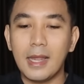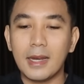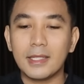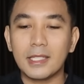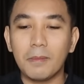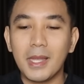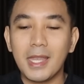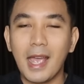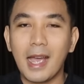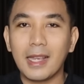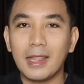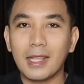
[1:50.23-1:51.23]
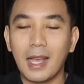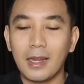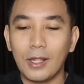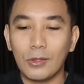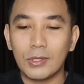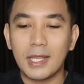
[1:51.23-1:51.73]
dan
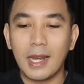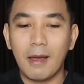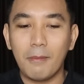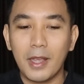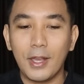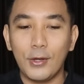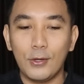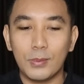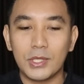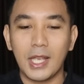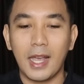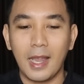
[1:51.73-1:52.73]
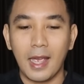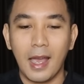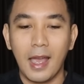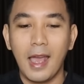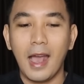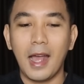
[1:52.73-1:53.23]
semenyakitkan itu selama hidup
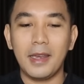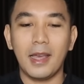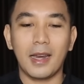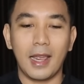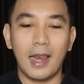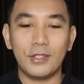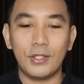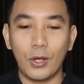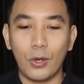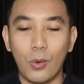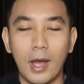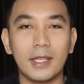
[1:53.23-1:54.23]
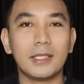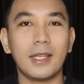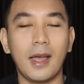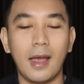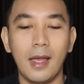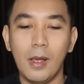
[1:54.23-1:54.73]
saya. Ada relasi
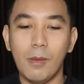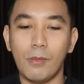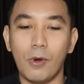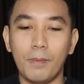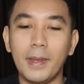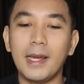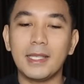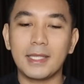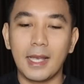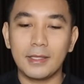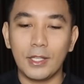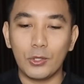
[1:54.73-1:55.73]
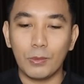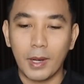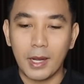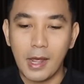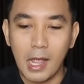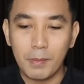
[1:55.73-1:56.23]
kuasa, mobilisasi
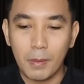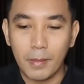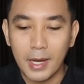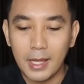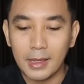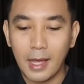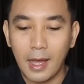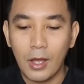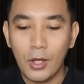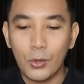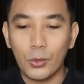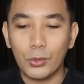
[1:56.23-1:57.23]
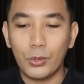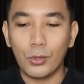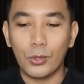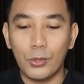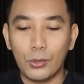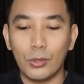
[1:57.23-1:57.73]
sumber daya pemerintah
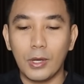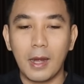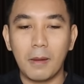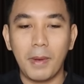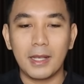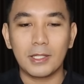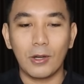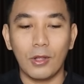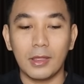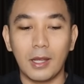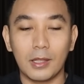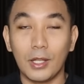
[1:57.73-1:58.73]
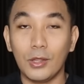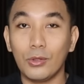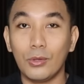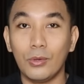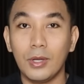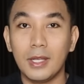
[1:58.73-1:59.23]
untuk dukungan paslon
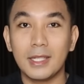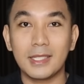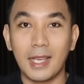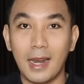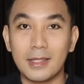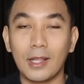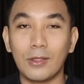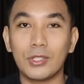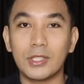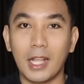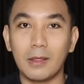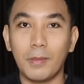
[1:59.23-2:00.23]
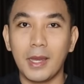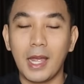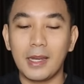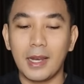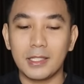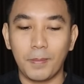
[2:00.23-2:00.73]
tertentu. Salah satu
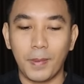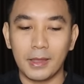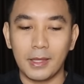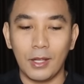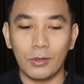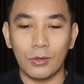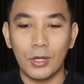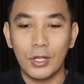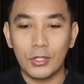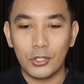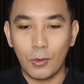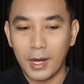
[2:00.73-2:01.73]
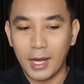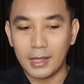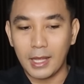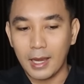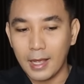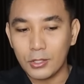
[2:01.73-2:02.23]
statementnya adalah seperti itu. Coba
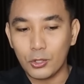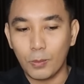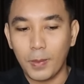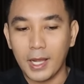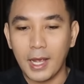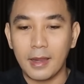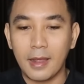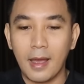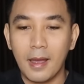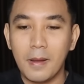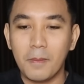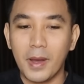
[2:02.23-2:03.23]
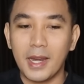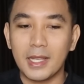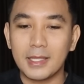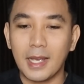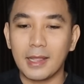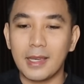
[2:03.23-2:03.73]
kita lihat cuplikannya pada
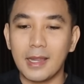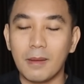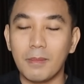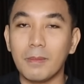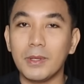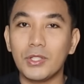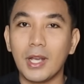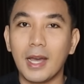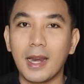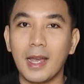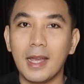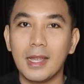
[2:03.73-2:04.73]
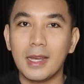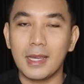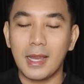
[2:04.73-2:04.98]
saat dia berbicara